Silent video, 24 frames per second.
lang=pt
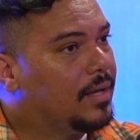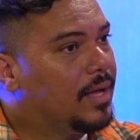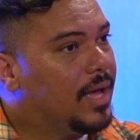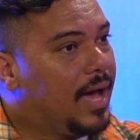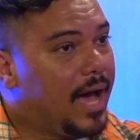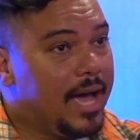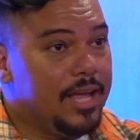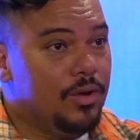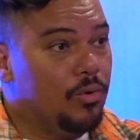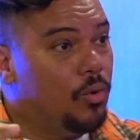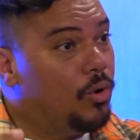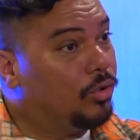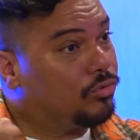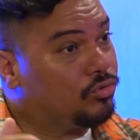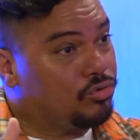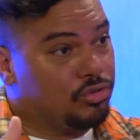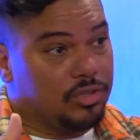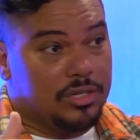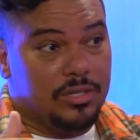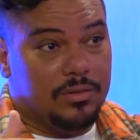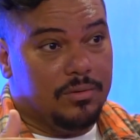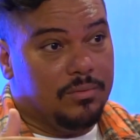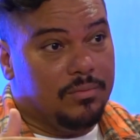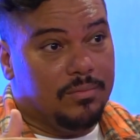Aí outros
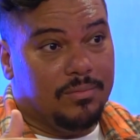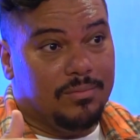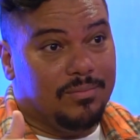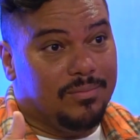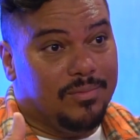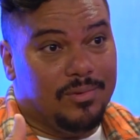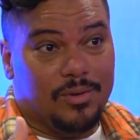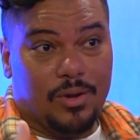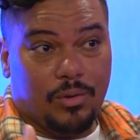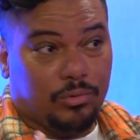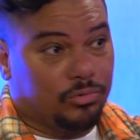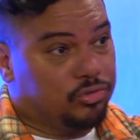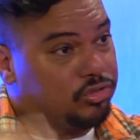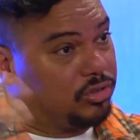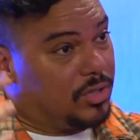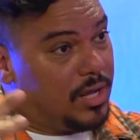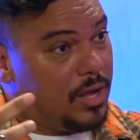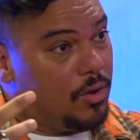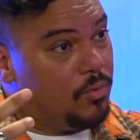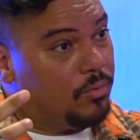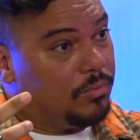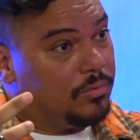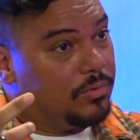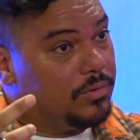que não
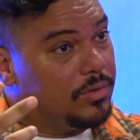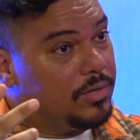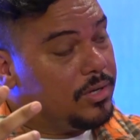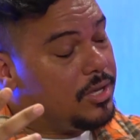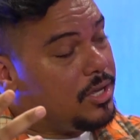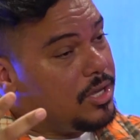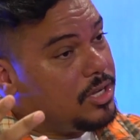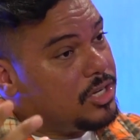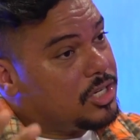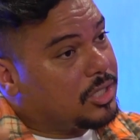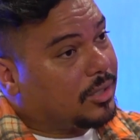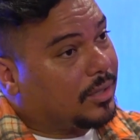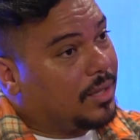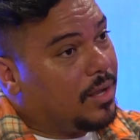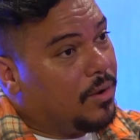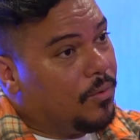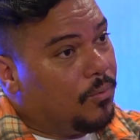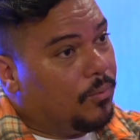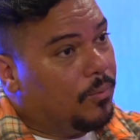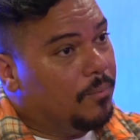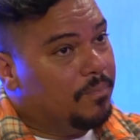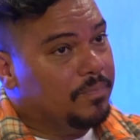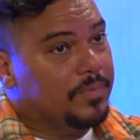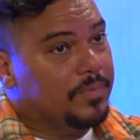estão,
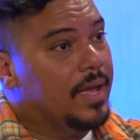estão.